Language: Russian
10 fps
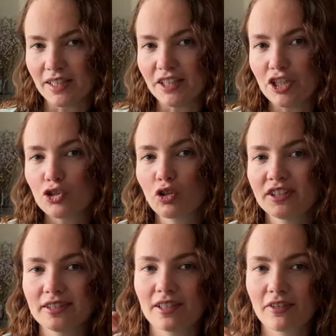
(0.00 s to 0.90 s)
Еще
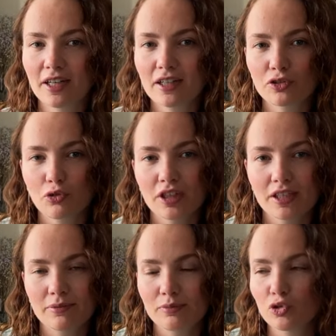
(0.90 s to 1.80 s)
один товар,
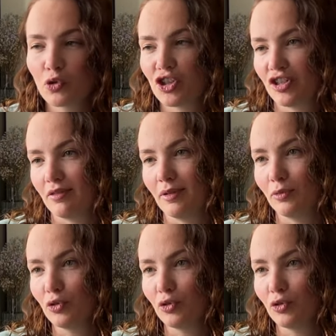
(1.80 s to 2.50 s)
который точно вам